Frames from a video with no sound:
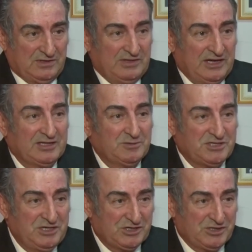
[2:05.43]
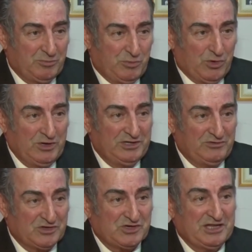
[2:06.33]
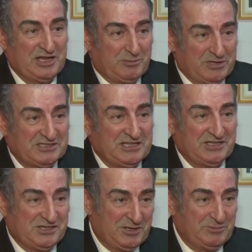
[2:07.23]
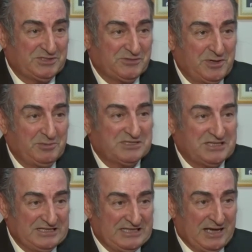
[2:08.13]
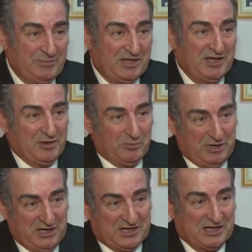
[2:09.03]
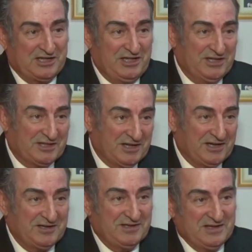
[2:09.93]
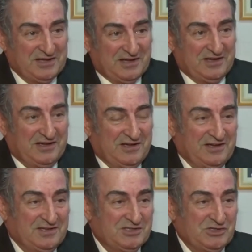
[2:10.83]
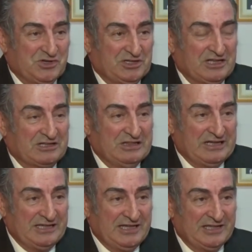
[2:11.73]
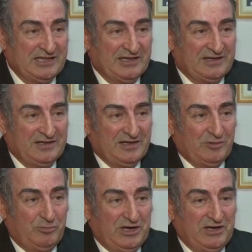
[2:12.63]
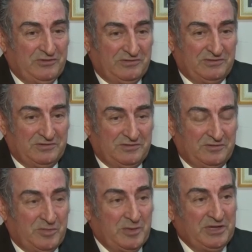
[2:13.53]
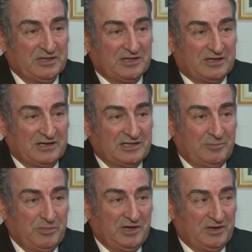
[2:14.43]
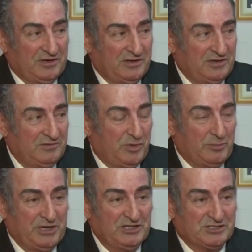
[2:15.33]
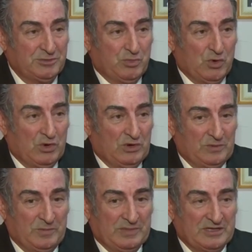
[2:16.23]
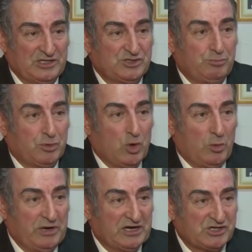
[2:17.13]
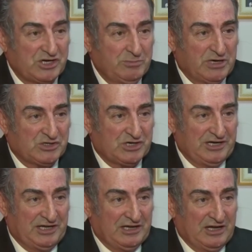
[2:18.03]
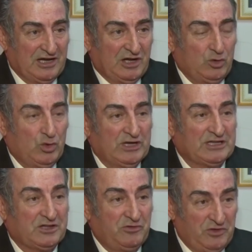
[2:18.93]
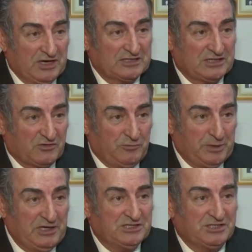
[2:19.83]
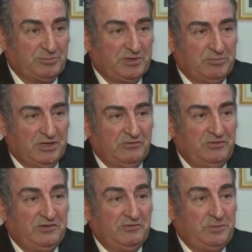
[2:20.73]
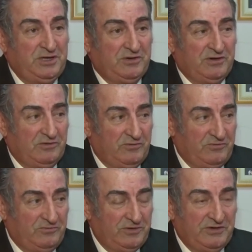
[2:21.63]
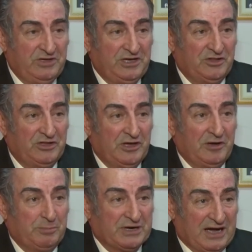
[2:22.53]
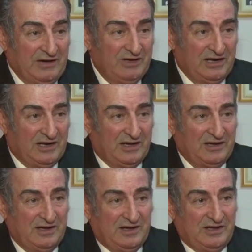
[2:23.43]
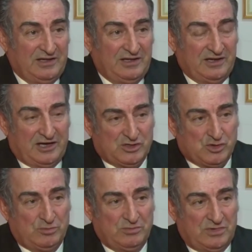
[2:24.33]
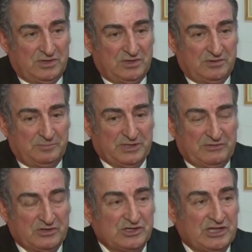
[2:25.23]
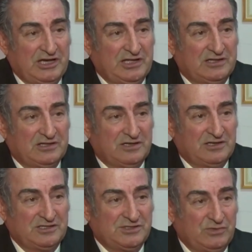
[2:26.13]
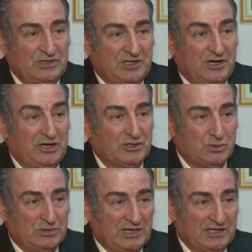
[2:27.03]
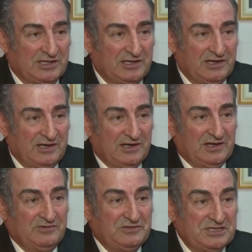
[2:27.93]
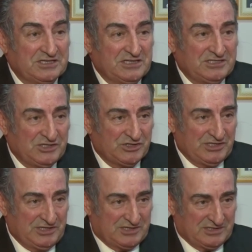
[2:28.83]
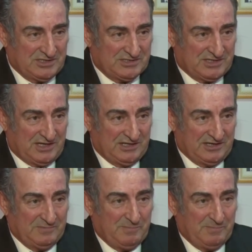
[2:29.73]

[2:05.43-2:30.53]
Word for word: На этом снежном поле движение обозначили мы своими следами, были какие-то э, значит, отклонения, были э, моменты, когда мы по принципу значит, проб и ошибок шли, но этот вектор, в принципе, был вы, вы, выверен правильно, и о чем подтверждает сегодня результаты всех достижений Казахстана.